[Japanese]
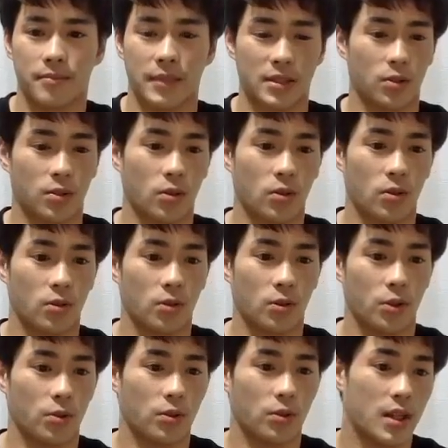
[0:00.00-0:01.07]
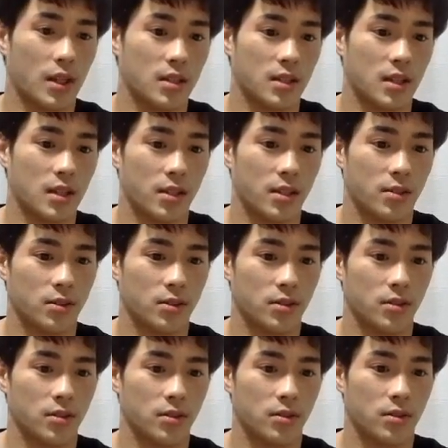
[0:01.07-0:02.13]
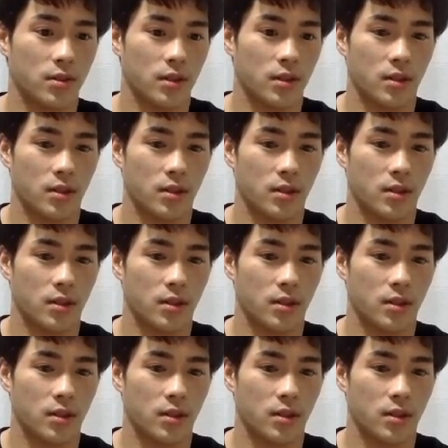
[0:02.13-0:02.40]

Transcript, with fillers: まあ、その予定している